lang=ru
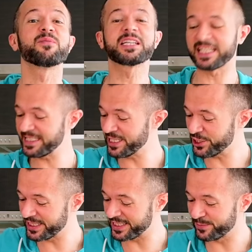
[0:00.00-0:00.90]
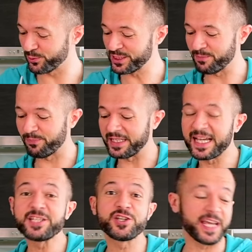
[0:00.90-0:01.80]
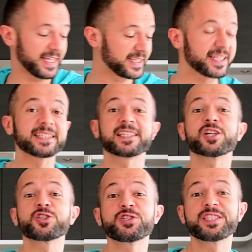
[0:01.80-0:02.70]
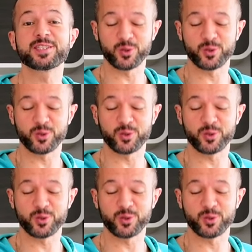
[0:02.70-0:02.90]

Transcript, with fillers: Самый классический способ подачи – это сложить